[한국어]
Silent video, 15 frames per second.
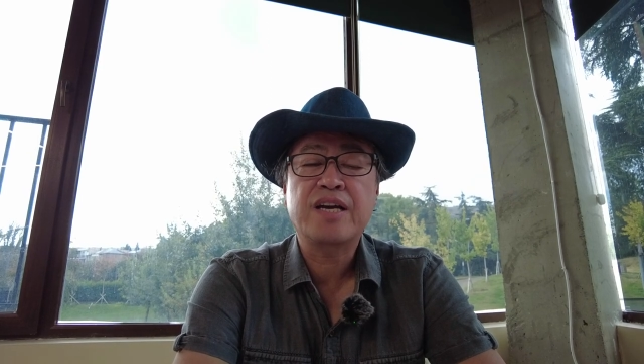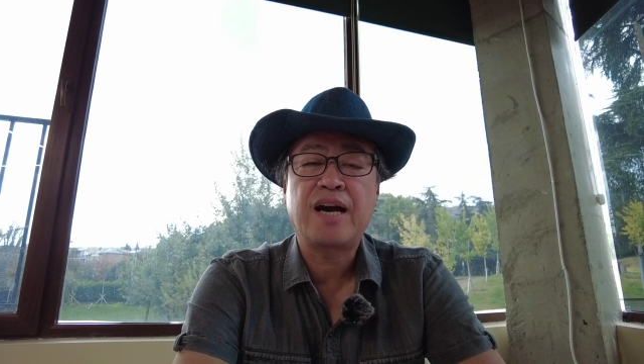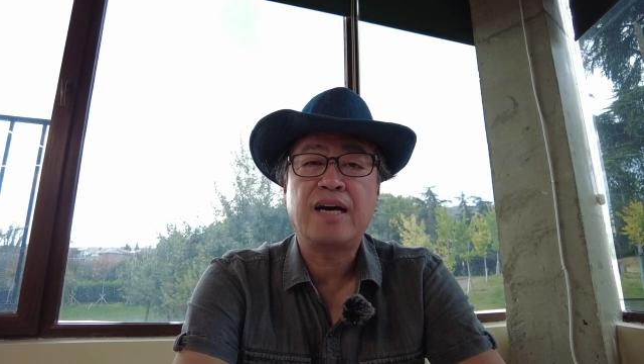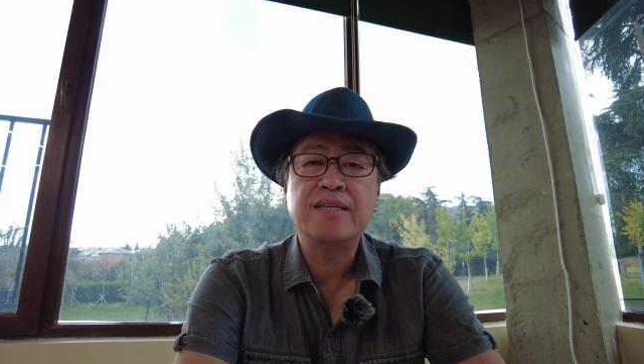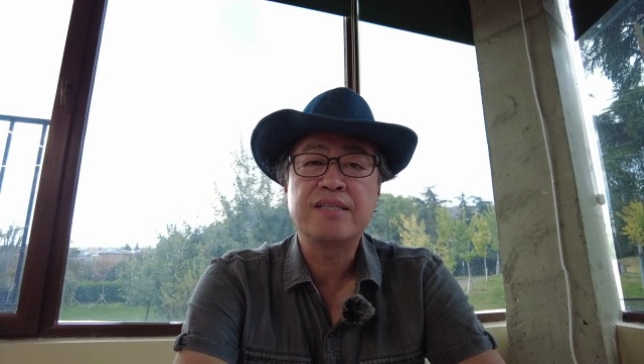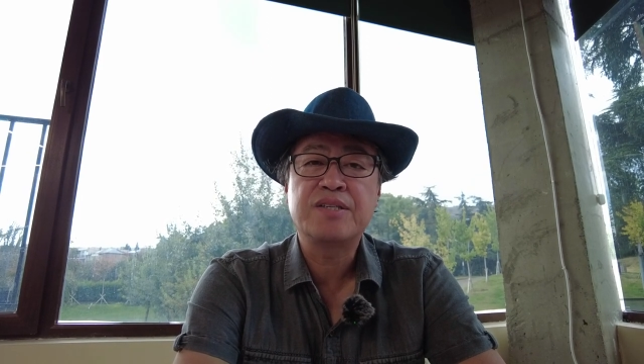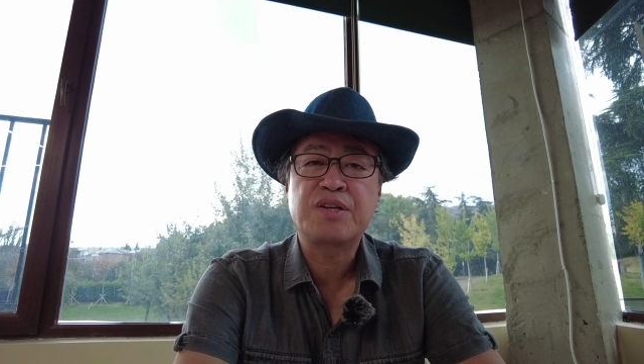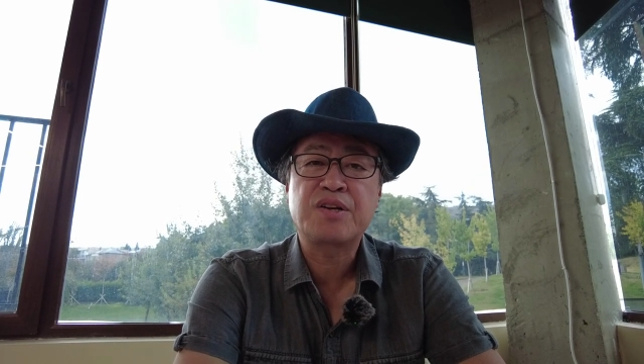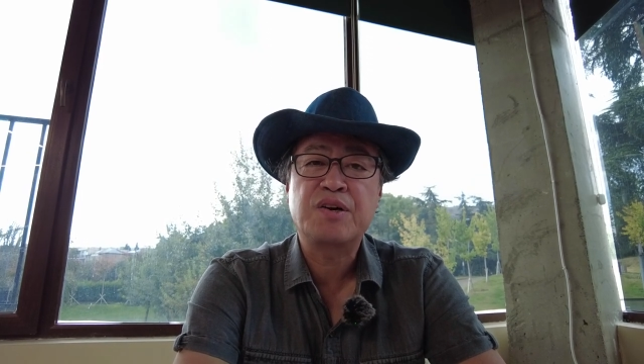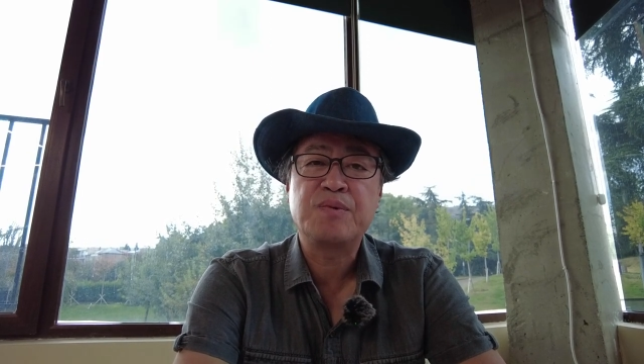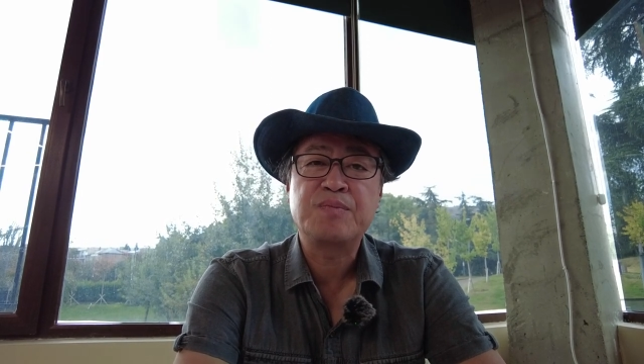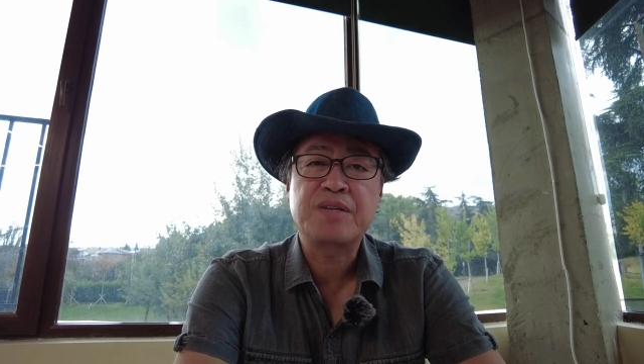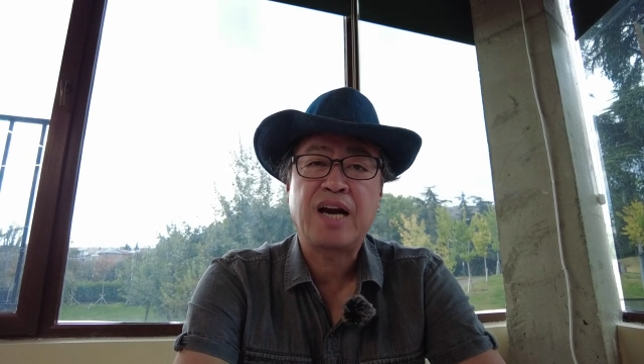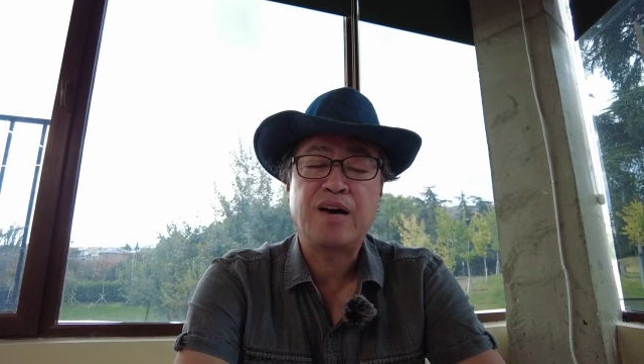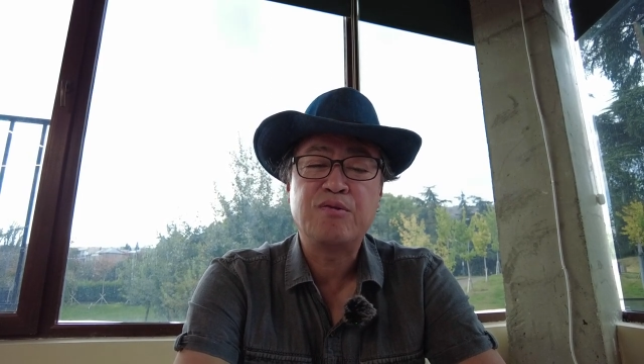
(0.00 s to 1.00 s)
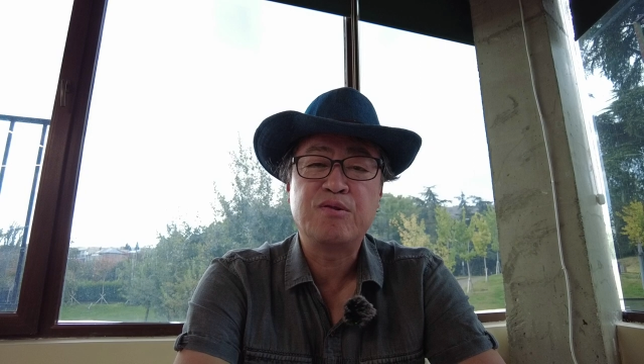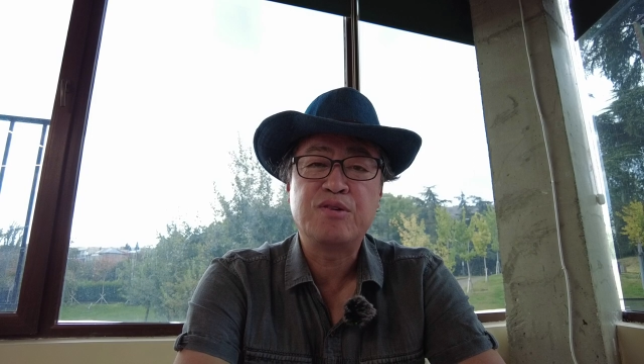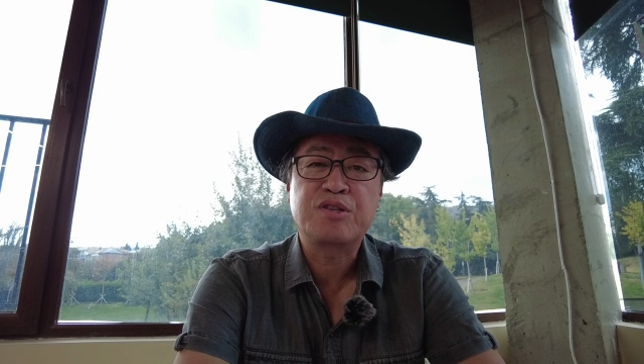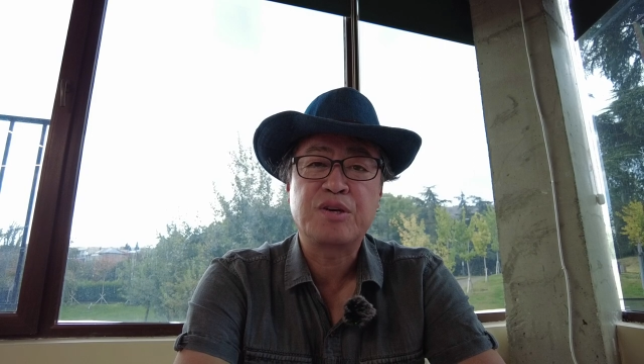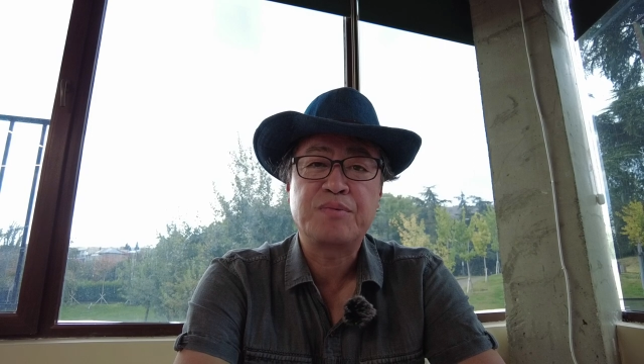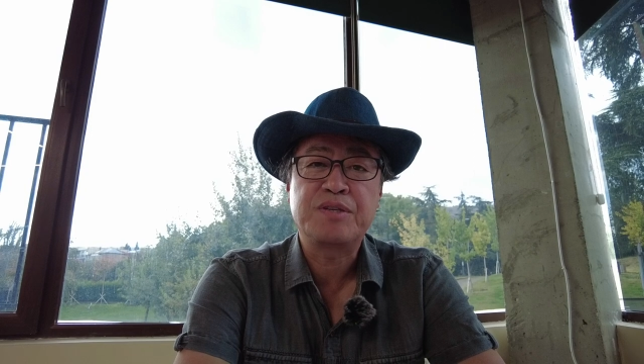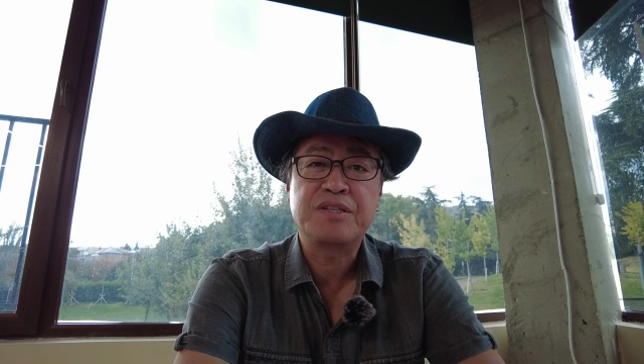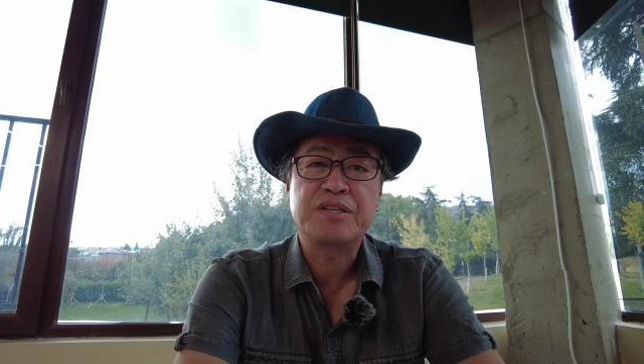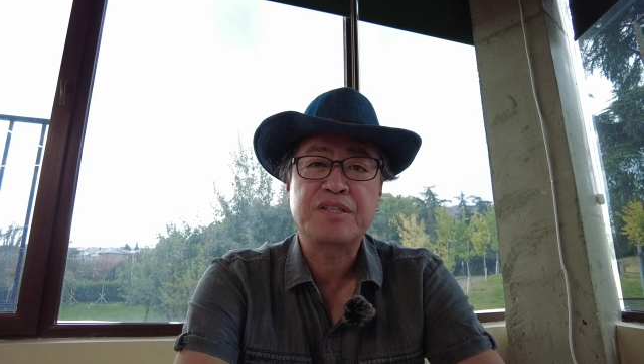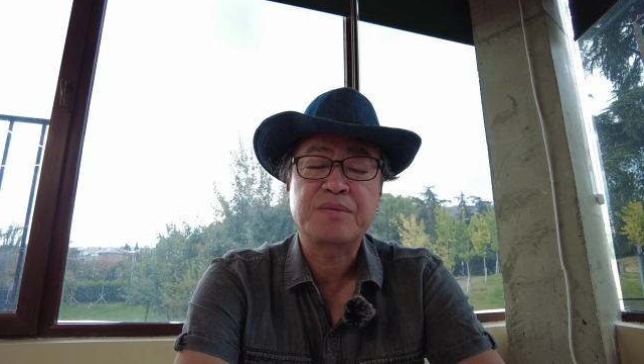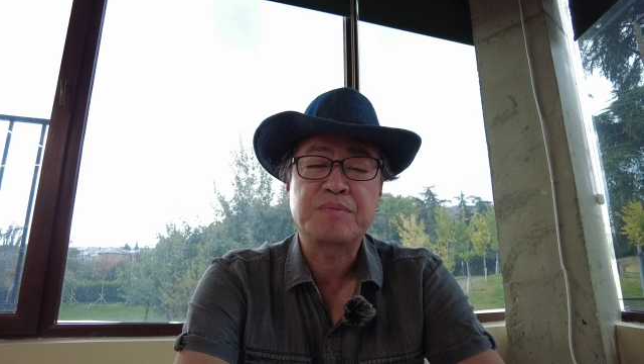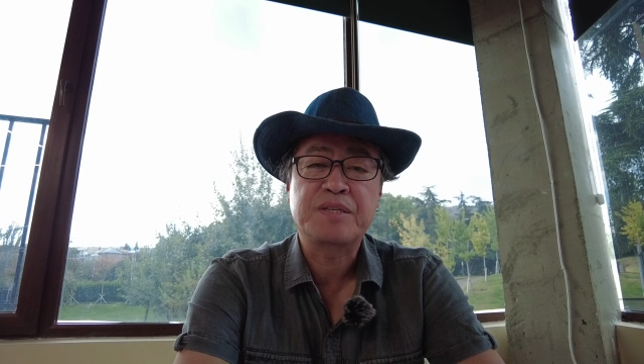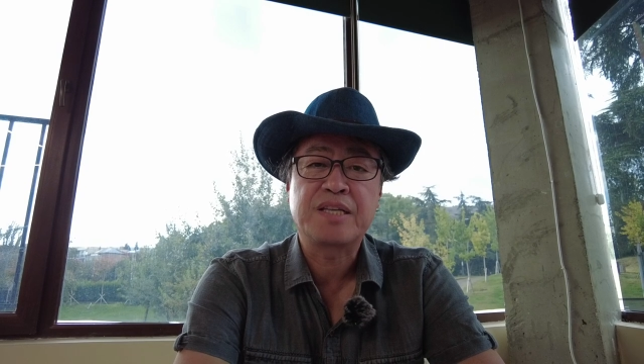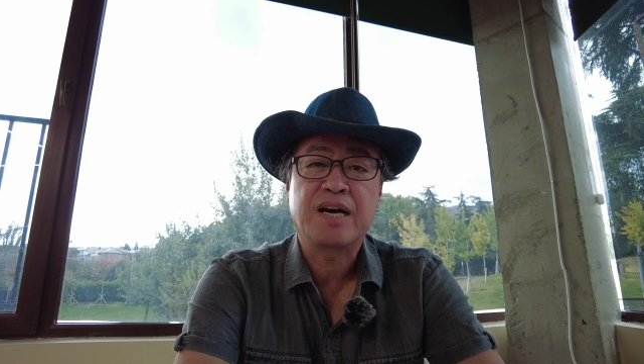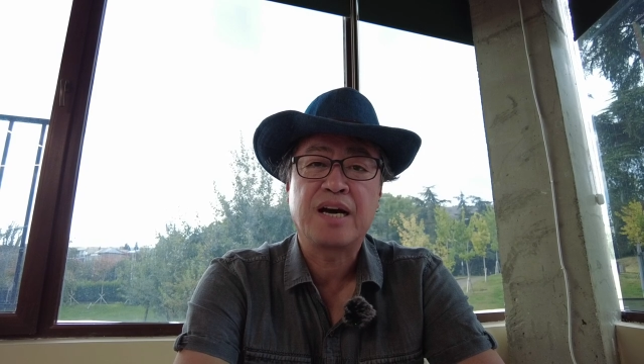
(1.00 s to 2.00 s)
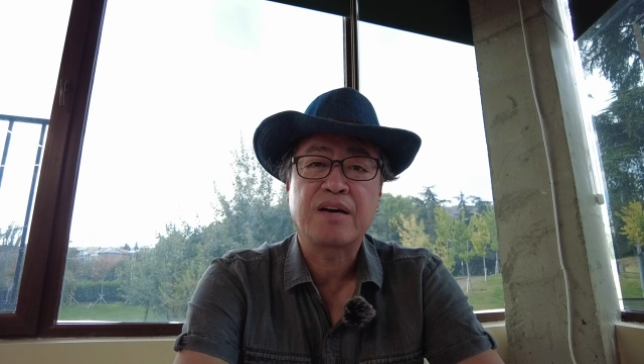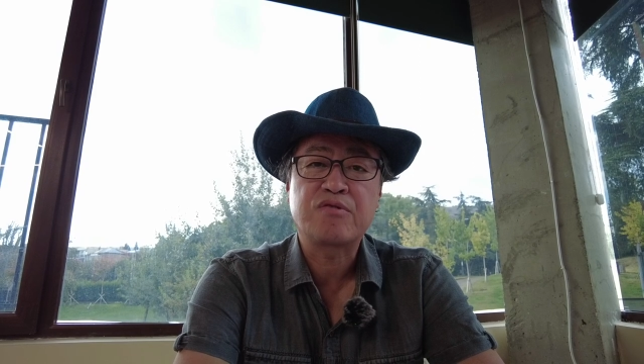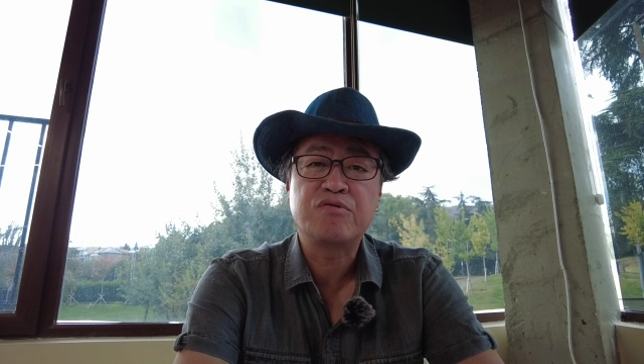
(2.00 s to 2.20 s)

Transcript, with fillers: 가을처럼 가을로 접어들었습니다.